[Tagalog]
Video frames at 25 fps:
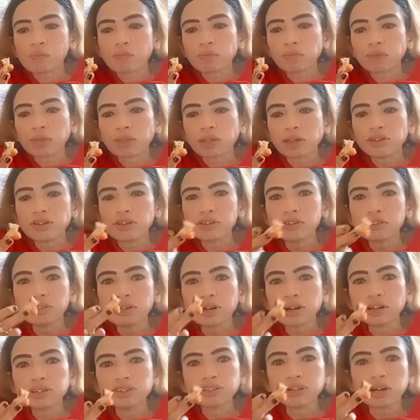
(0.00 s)
Yes,
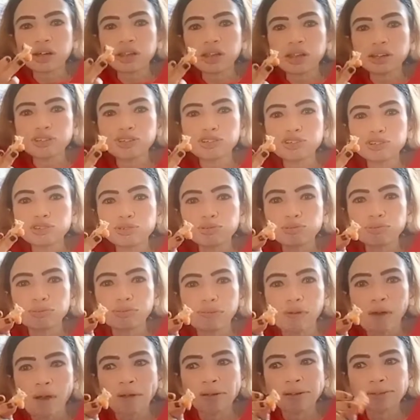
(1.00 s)
nakasaka lang sa ito.
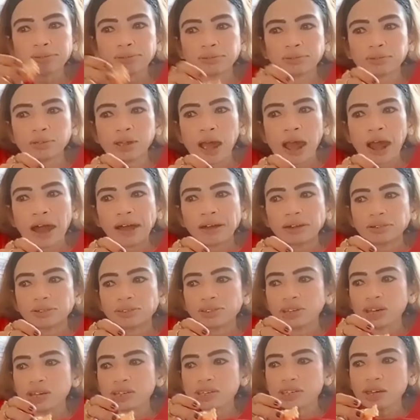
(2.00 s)

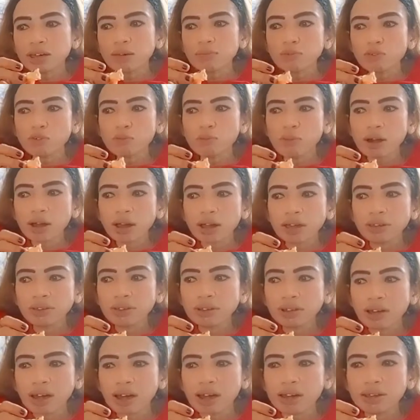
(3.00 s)
Kasi kami kumakain ng
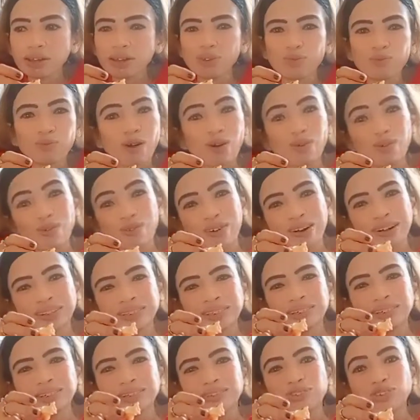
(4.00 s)
kanin mo.
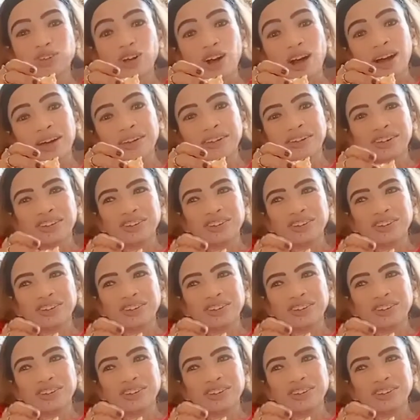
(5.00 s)
Diet.